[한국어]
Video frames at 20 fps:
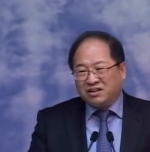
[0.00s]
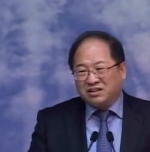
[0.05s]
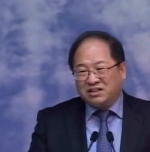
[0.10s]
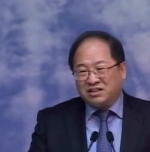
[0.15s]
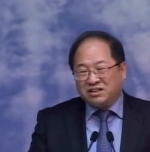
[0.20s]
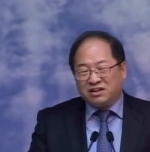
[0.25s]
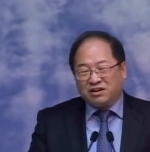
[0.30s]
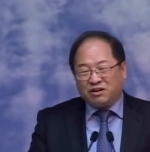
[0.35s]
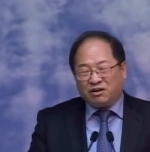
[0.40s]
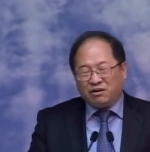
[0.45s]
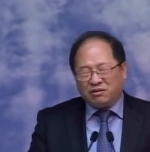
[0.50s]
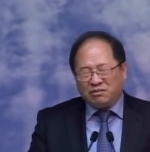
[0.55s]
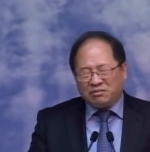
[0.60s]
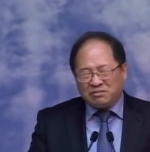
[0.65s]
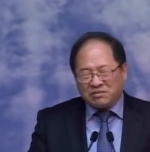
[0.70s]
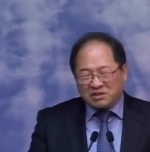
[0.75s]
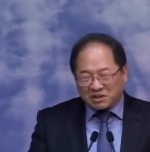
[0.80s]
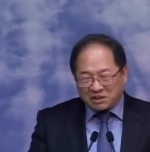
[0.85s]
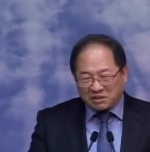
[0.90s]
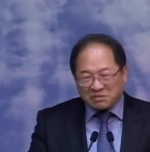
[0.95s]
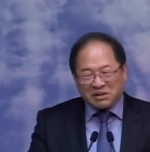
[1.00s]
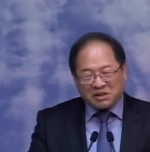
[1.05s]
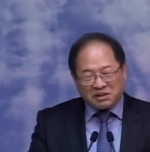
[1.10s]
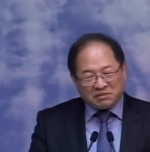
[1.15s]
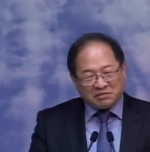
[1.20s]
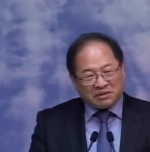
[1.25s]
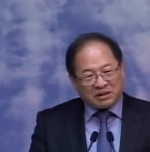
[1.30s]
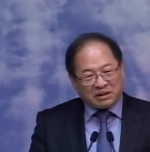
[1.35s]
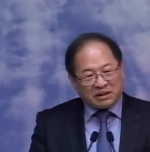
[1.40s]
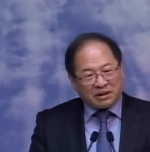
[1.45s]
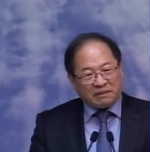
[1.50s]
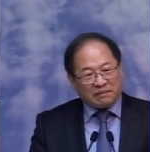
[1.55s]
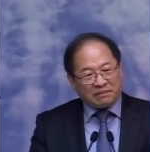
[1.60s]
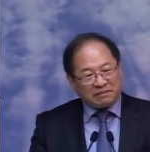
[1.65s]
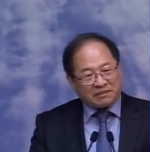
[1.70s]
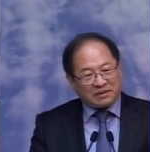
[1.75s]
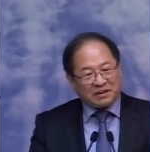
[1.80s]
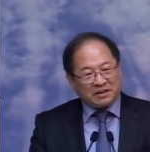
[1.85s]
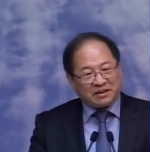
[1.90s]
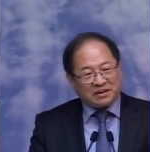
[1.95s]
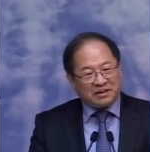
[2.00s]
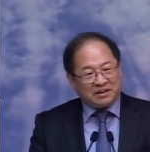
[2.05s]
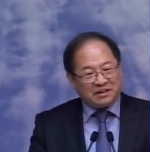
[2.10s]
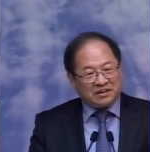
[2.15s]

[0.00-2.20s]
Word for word: 길이 엄청 밀립니다. 네.